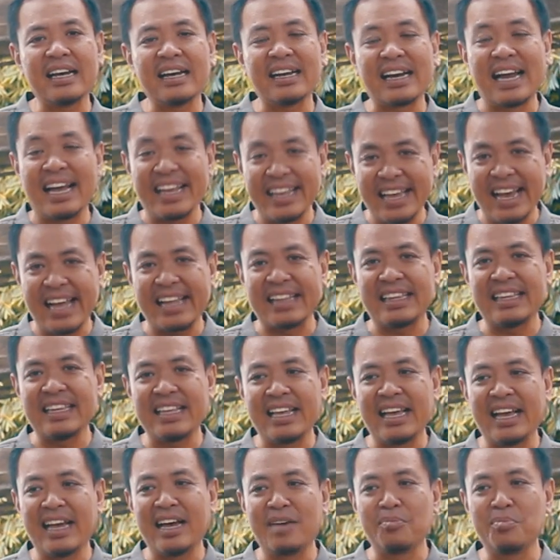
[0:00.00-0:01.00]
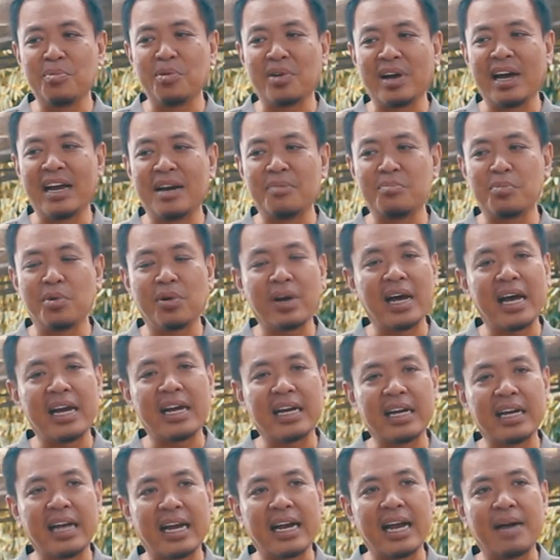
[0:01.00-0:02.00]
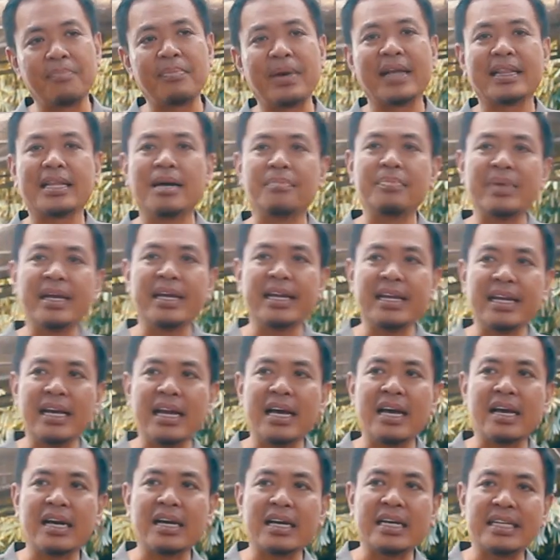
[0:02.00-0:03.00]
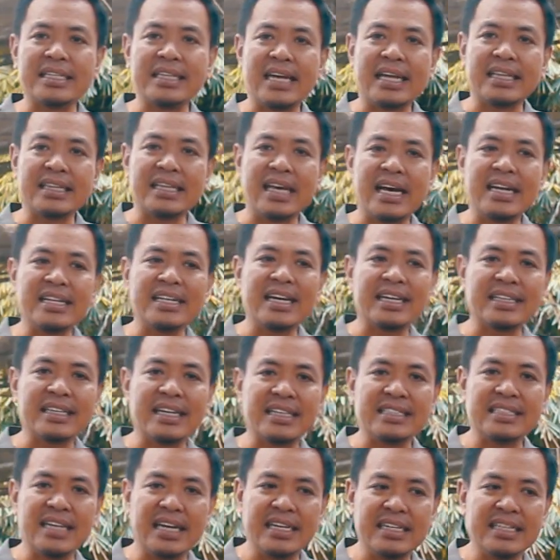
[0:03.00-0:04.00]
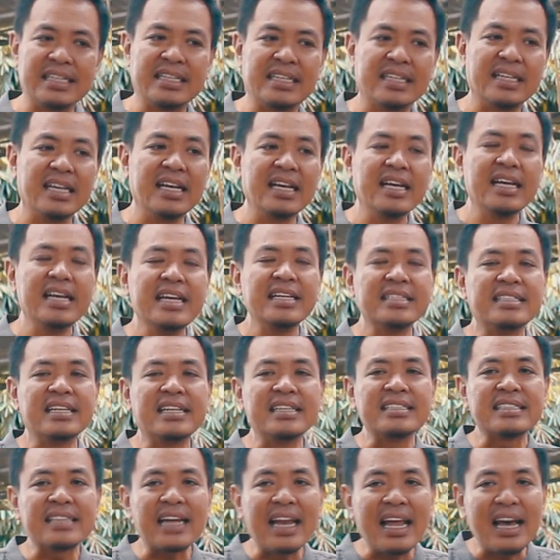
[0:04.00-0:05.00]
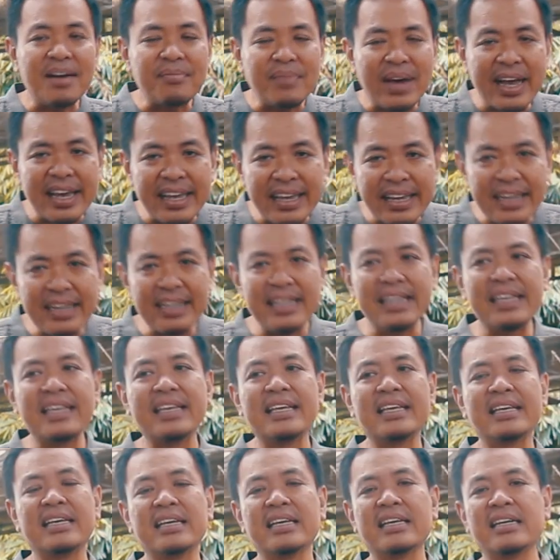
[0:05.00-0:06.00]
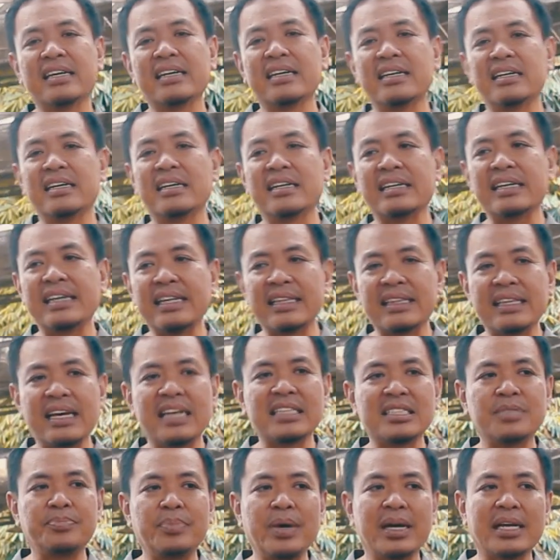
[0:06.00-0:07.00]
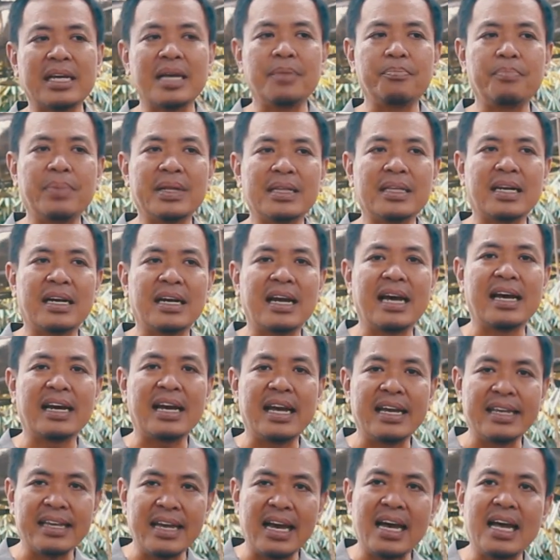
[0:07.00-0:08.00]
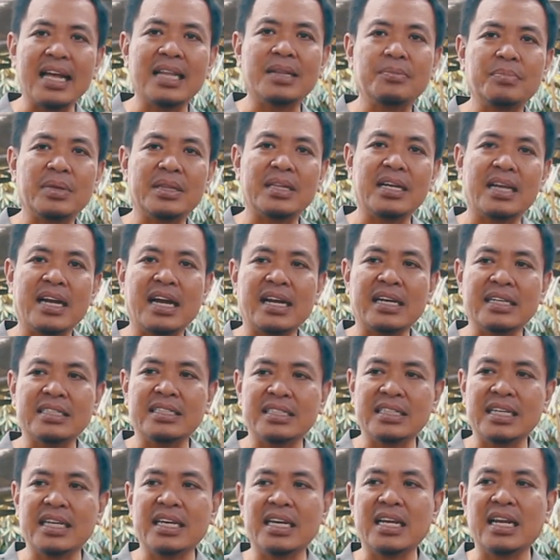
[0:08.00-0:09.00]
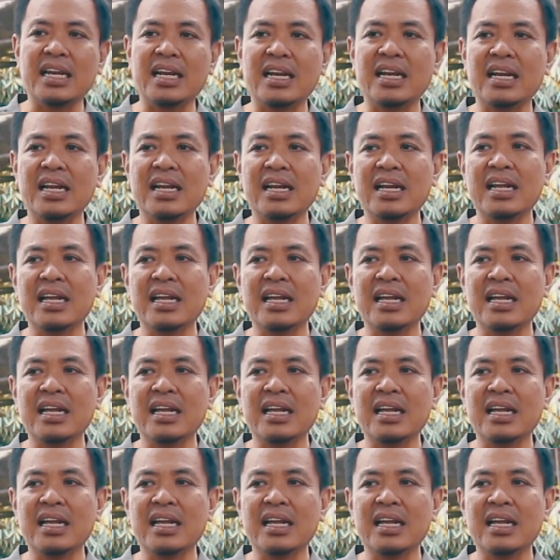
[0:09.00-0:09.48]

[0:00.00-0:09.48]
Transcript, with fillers: rakyat ya, bukan bukan karena apa, tapi inilah kenyataan yang terjadi. Jadi selama ini uh, kita sebagai peternak rakyat, peternak kecil,